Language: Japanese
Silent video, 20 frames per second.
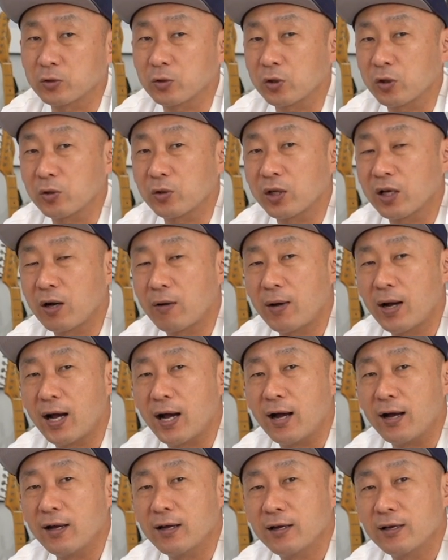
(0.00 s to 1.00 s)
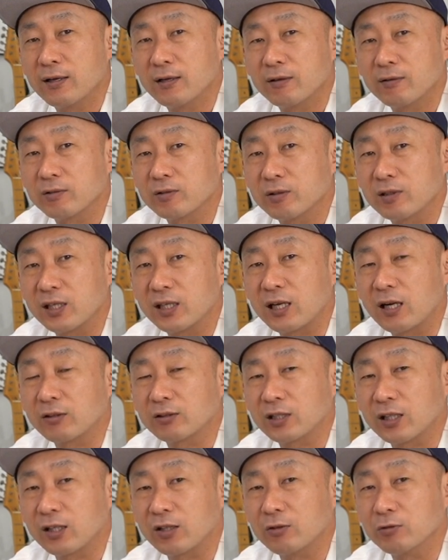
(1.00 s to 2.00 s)
る時よりかは比
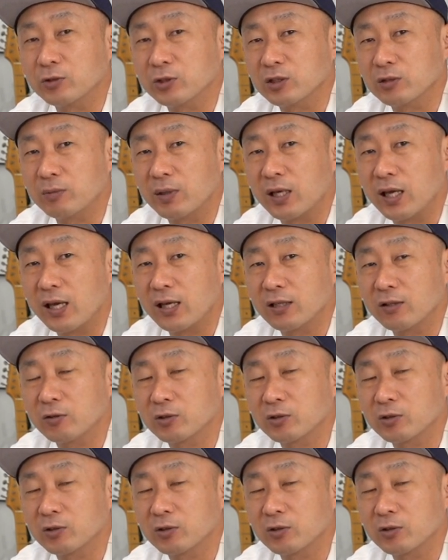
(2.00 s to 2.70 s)
較的薄め